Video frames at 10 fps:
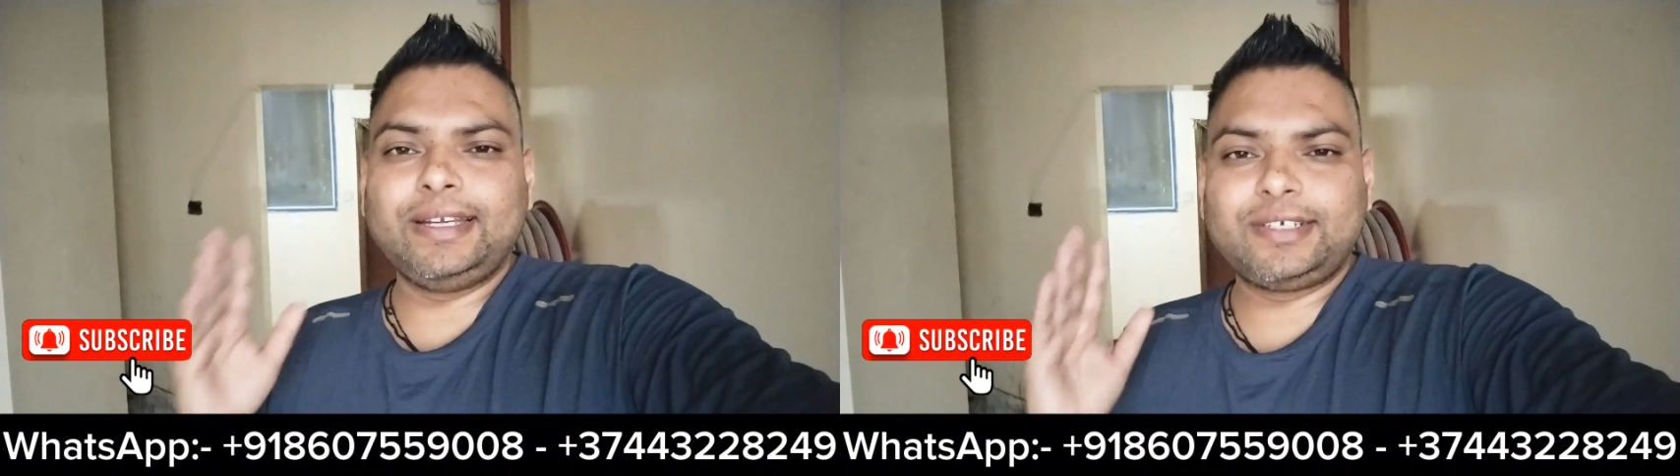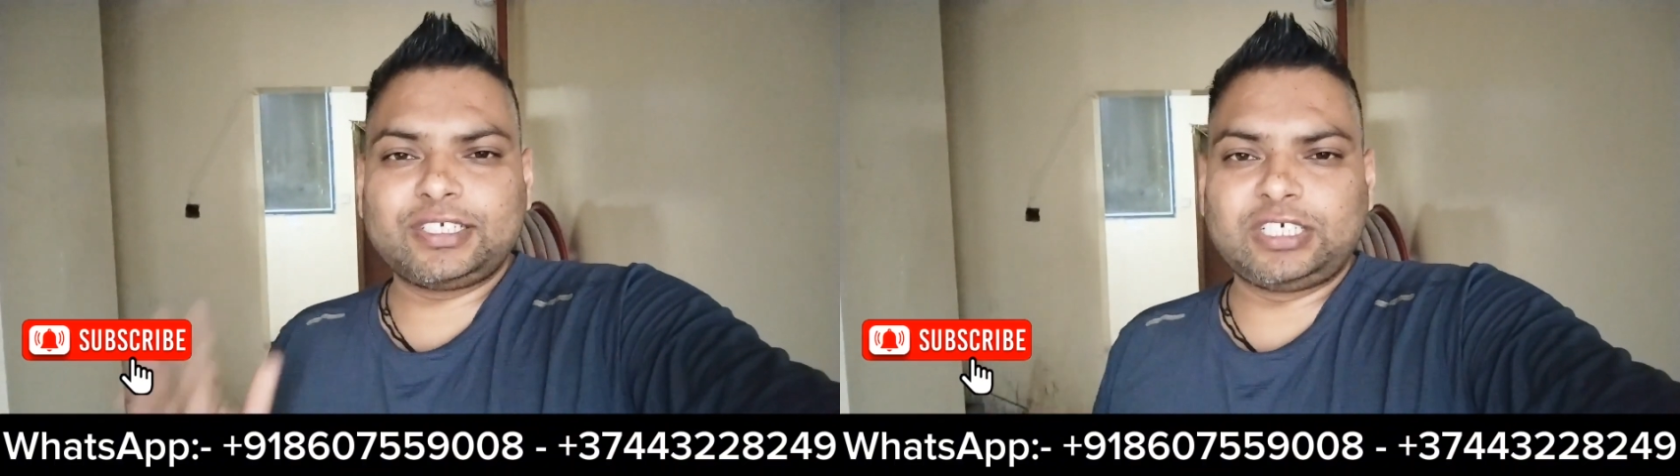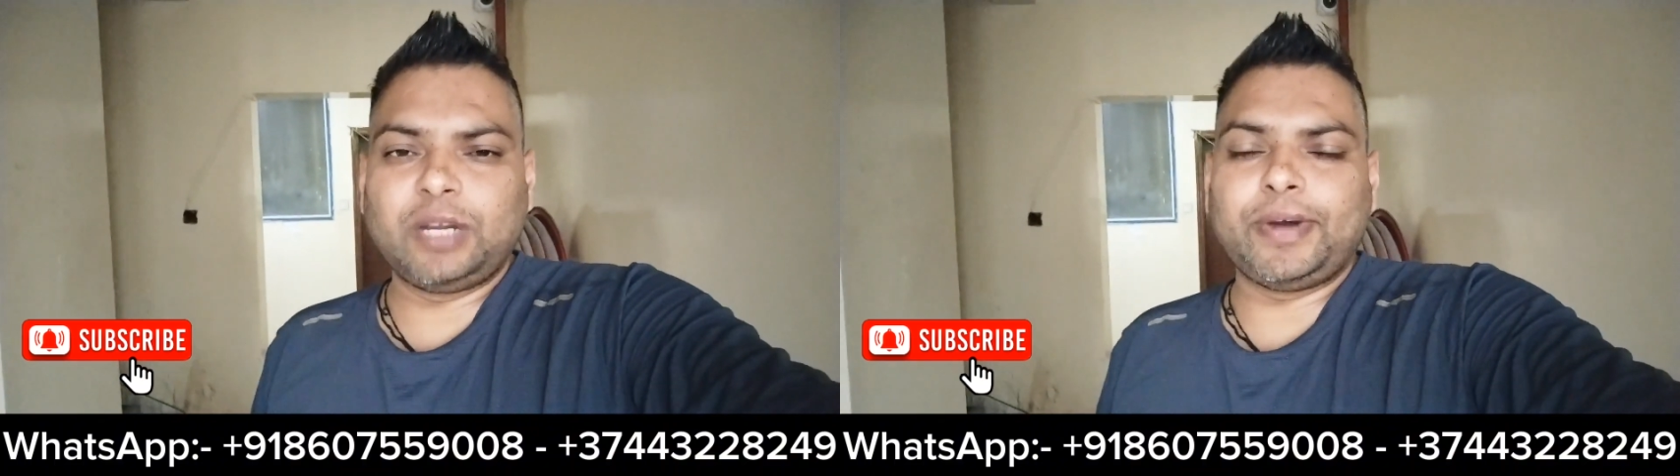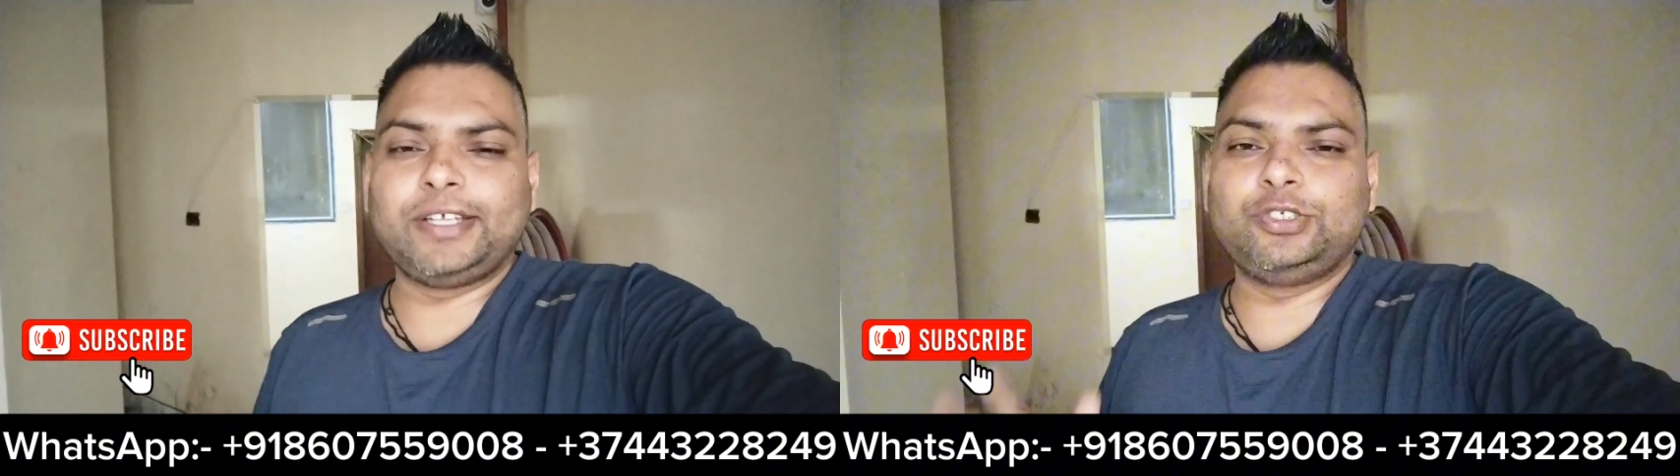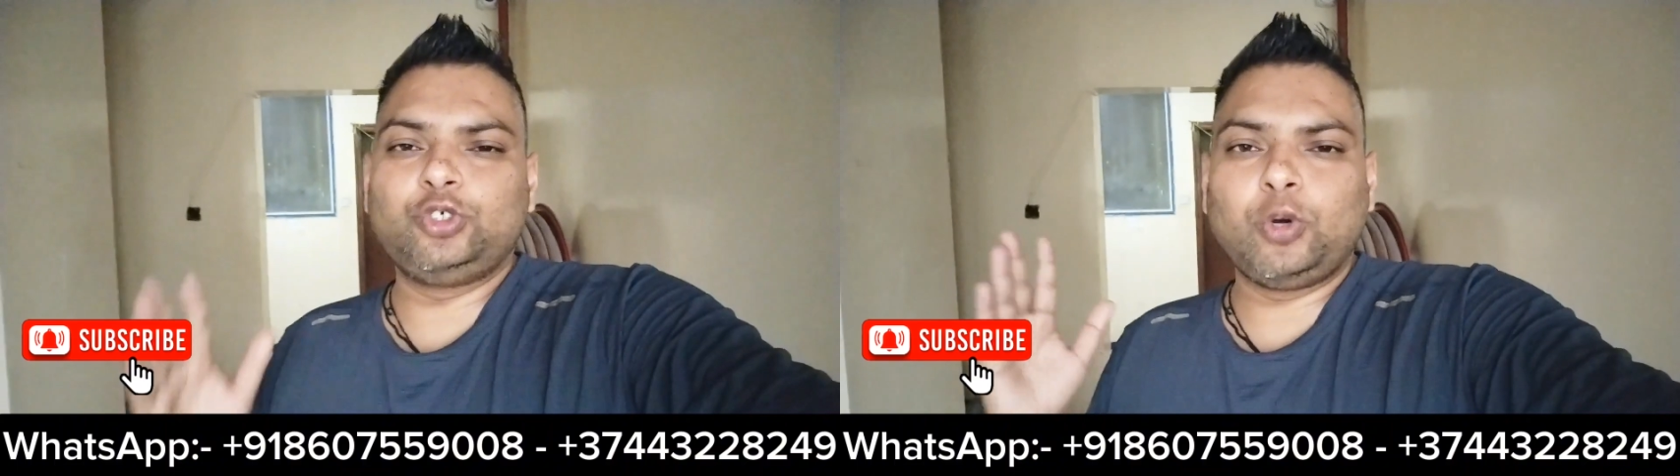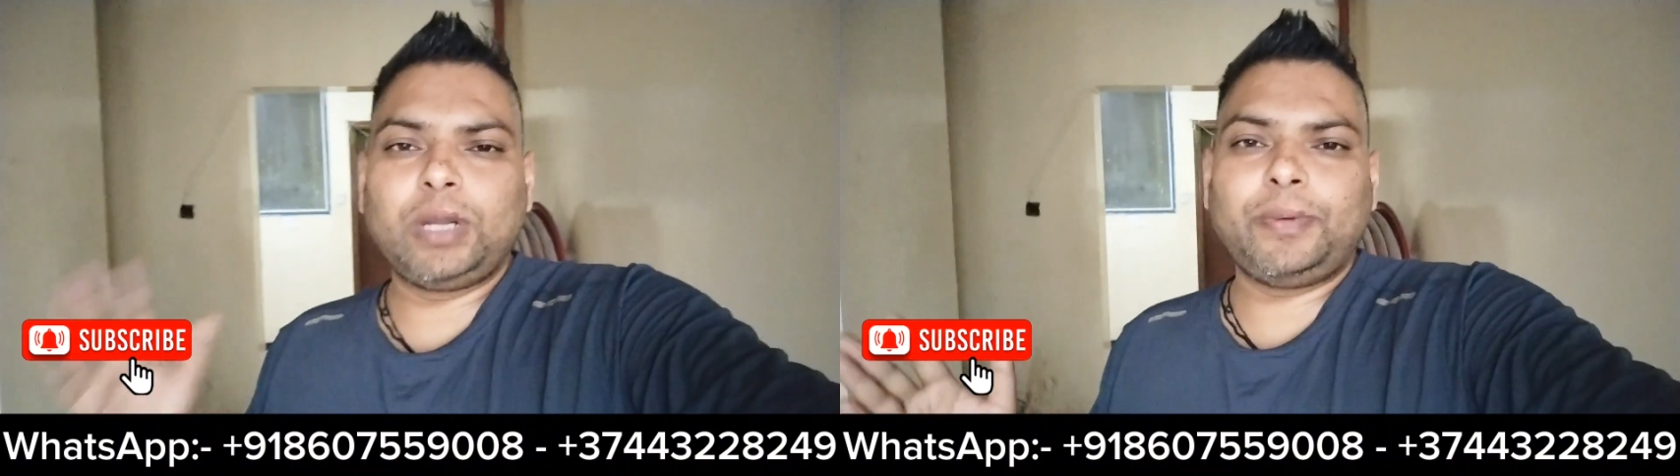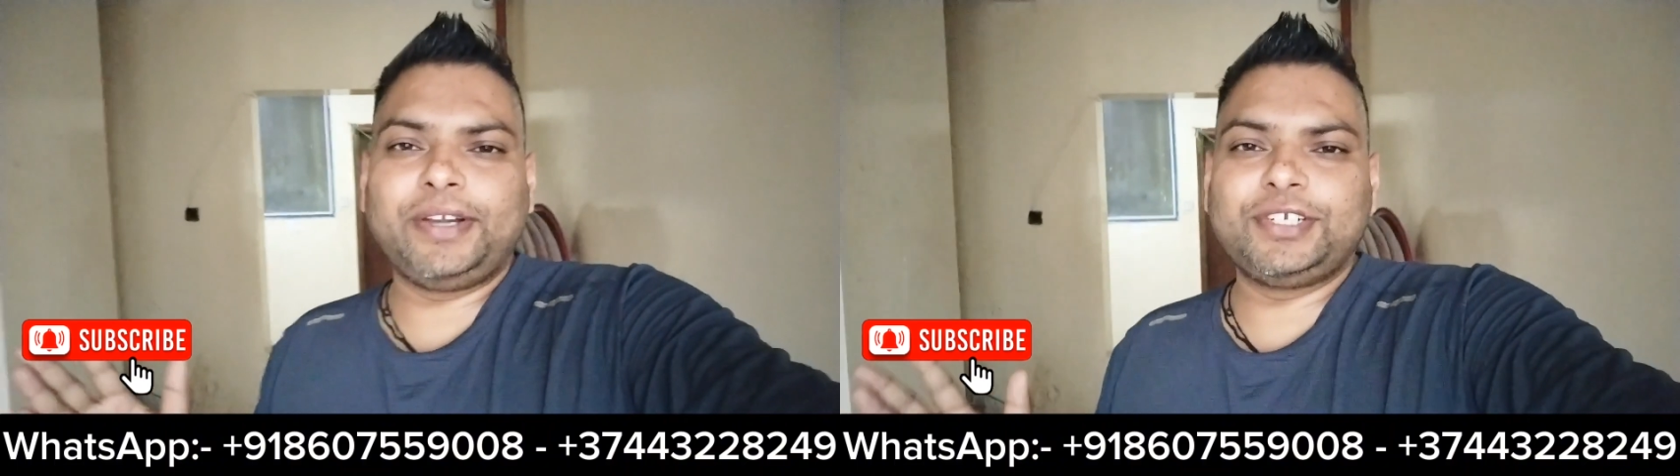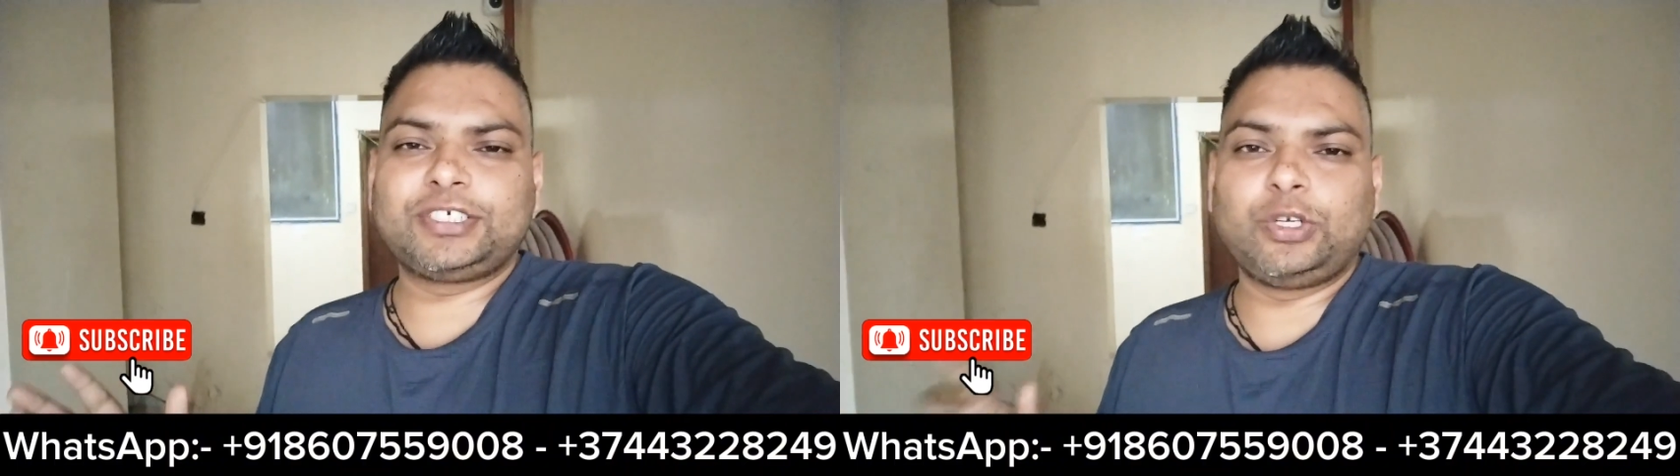इंटरेस्टेड भाई जो मेरा
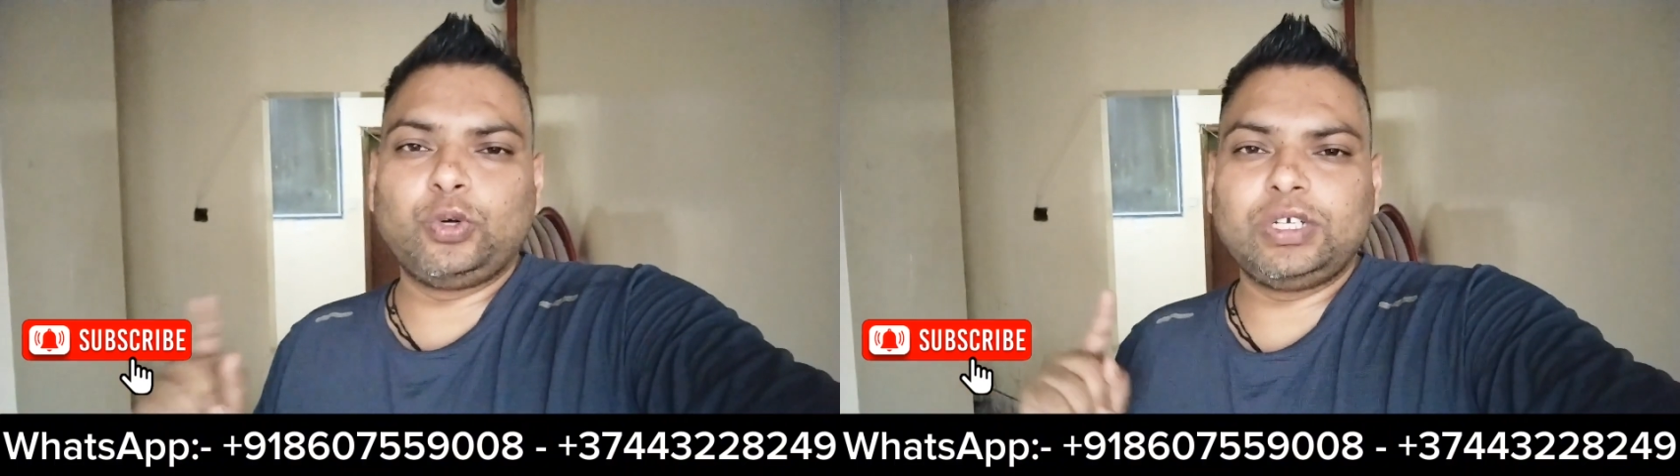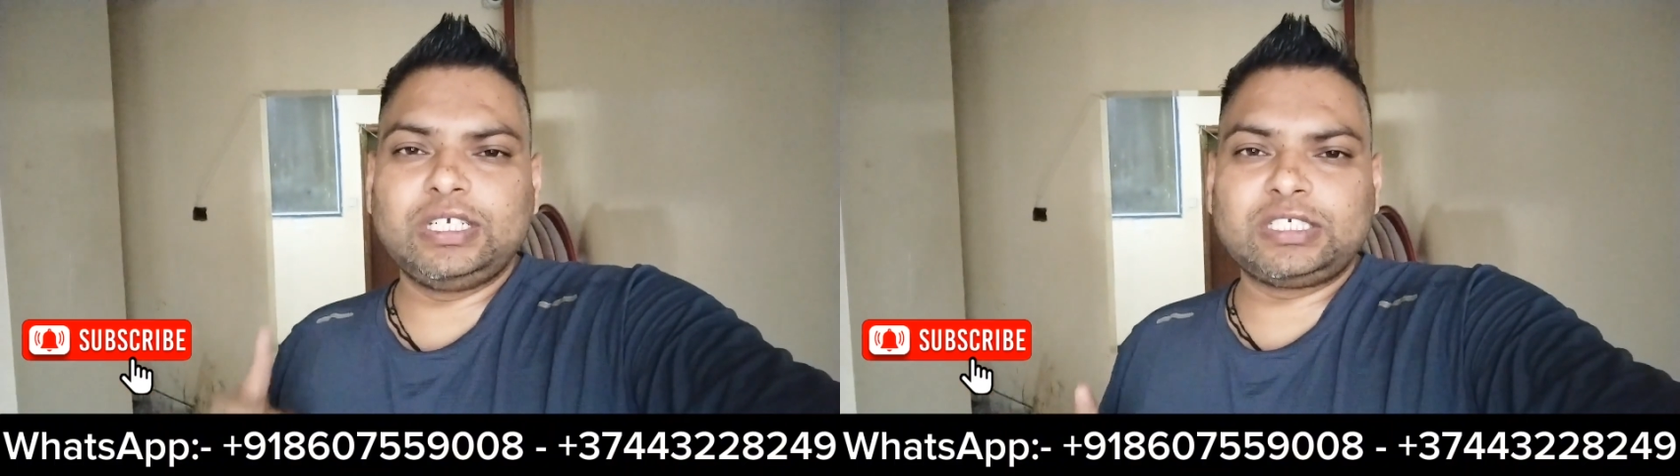भाई इंटरेस्ट हो